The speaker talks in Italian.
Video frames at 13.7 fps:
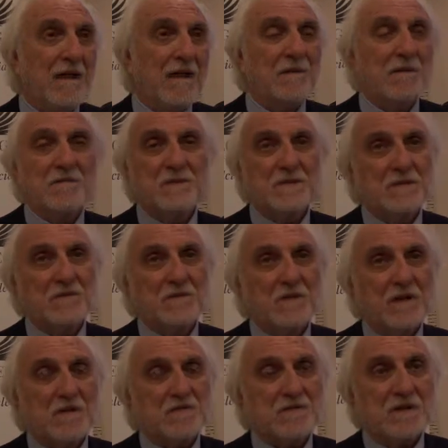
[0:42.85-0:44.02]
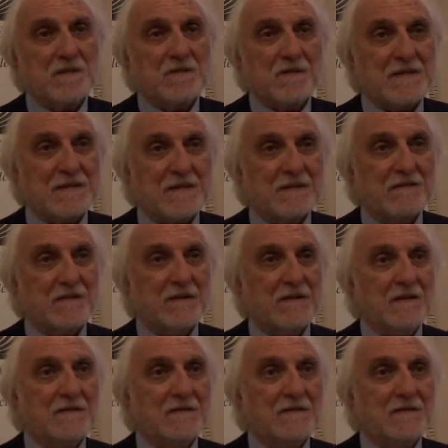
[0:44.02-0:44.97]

abbiamo perseguito una logica espansiva.